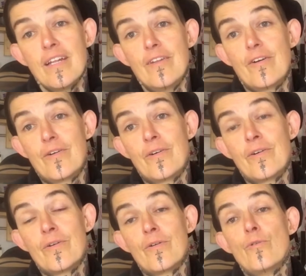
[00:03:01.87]

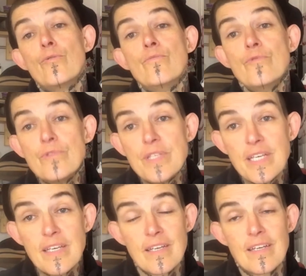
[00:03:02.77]
dans le
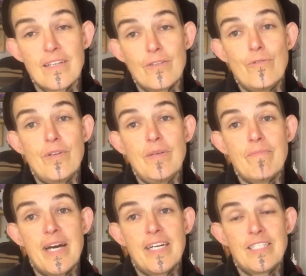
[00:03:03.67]
musée de
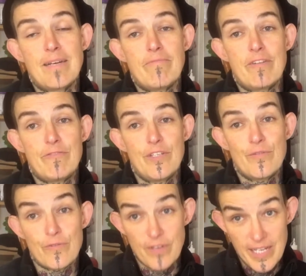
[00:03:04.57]
l'image à
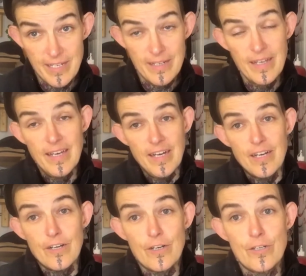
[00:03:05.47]
Pfaffenhofen,
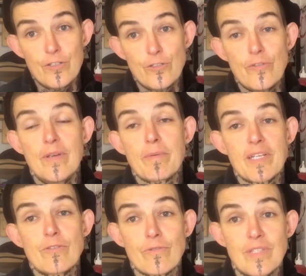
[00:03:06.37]
euh, je vais
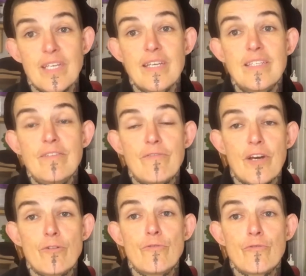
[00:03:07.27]
présenter
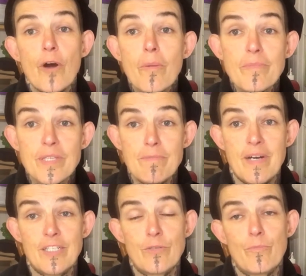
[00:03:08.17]
différentes formes
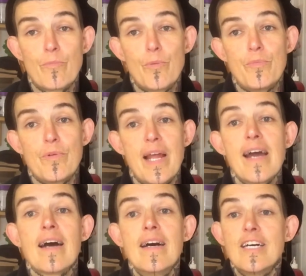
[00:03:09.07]
d'images
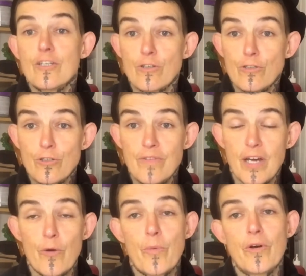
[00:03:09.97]
populaires que je vais
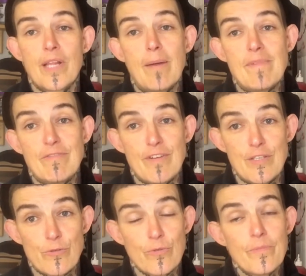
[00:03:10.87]
reprendre à ma
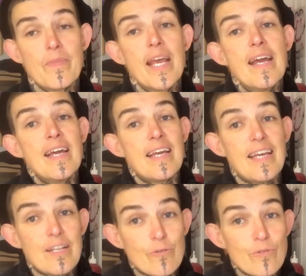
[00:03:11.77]
façon.
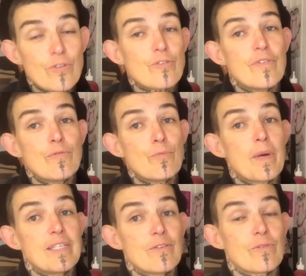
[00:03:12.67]
Et donc, je vais vous
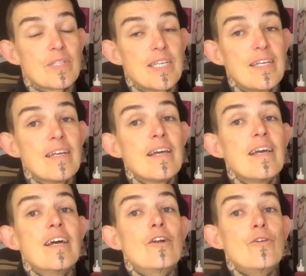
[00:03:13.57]
présenter
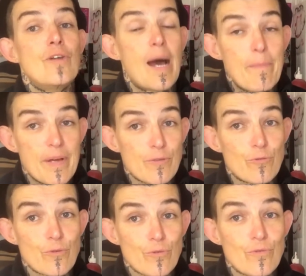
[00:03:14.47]
la
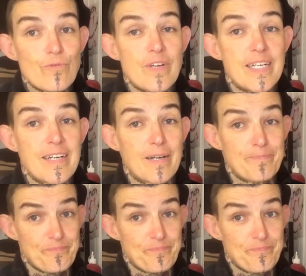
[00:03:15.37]
peinture sous verre